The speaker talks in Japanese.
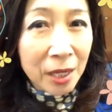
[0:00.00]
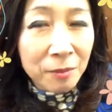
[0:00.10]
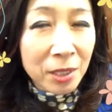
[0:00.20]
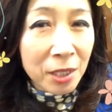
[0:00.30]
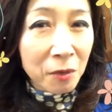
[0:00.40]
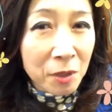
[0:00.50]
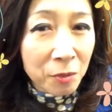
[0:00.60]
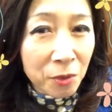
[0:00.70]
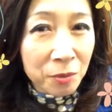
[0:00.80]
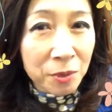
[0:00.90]
アメリカは
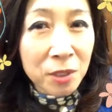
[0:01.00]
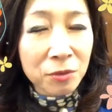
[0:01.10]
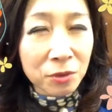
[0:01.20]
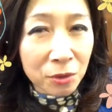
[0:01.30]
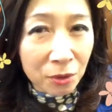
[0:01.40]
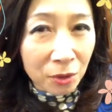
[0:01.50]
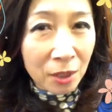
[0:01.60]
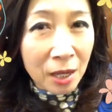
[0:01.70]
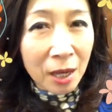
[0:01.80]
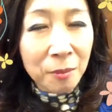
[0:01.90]
もうビーフと
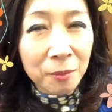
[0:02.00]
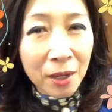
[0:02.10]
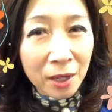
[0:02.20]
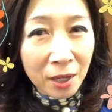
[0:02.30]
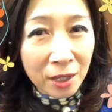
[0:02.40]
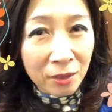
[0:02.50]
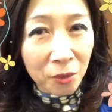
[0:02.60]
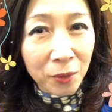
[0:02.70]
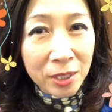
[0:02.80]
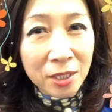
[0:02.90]
ハンバーガーっ
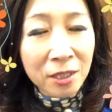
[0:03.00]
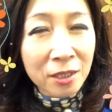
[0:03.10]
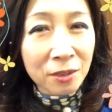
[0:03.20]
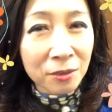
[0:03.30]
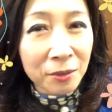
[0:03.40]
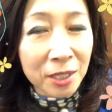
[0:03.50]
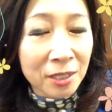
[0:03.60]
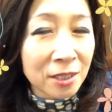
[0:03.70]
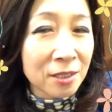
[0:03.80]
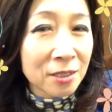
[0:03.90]
て割り切ってるわ
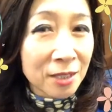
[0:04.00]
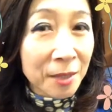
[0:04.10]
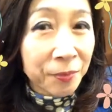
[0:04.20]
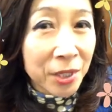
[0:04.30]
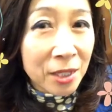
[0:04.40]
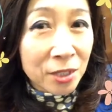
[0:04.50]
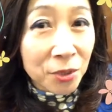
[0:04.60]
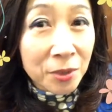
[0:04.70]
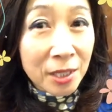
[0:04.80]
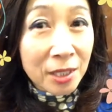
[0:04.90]
けなんですね。
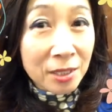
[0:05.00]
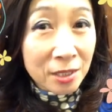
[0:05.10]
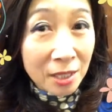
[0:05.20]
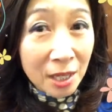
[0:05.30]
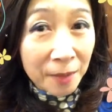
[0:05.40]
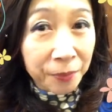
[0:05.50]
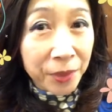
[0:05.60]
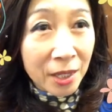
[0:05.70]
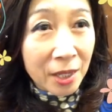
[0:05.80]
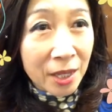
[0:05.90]
そんな感じで、
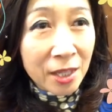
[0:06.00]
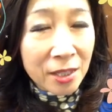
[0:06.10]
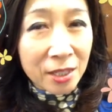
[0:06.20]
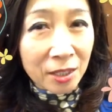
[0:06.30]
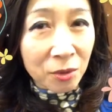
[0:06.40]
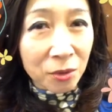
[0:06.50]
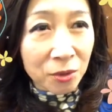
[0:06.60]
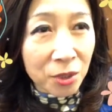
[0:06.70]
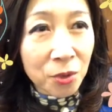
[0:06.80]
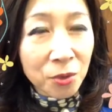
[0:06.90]
変に
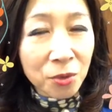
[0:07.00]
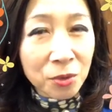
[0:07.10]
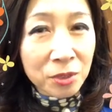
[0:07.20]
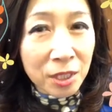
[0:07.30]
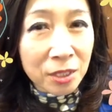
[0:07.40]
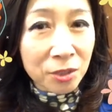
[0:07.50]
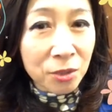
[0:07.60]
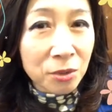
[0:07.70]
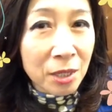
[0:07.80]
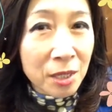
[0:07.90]
こう日本国内で
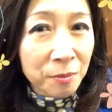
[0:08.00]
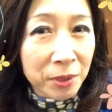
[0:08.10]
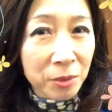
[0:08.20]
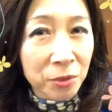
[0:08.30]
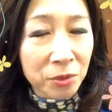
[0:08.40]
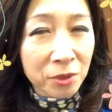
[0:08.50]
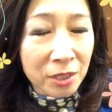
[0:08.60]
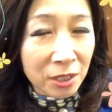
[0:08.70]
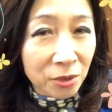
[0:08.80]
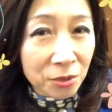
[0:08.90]
中途半端なもので
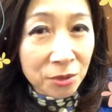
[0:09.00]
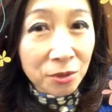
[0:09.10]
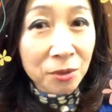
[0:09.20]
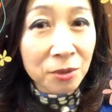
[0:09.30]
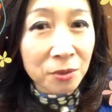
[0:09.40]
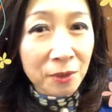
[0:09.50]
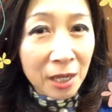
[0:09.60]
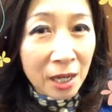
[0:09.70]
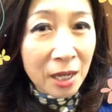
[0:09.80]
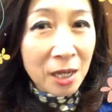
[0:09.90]
妥協するより
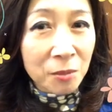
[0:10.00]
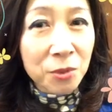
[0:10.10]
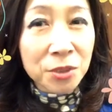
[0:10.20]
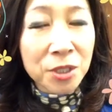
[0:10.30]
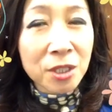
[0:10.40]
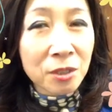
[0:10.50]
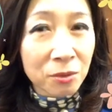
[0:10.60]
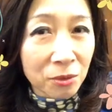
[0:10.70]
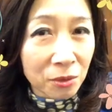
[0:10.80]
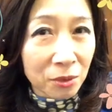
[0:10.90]
は、もう好きな
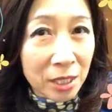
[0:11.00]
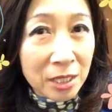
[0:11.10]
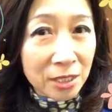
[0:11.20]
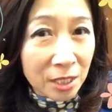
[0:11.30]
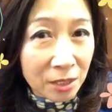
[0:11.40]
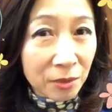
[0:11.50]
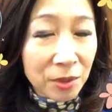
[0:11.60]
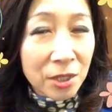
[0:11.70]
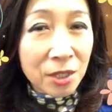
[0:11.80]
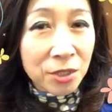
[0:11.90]
ことをやっちゃう、
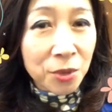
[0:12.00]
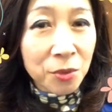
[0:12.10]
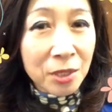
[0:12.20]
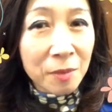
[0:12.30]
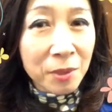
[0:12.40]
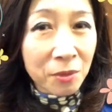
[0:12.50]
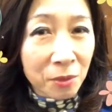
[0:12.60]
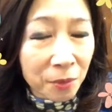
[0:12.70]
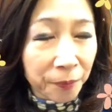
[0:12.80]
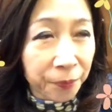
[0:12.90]
そのため
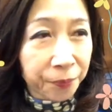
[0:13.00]
の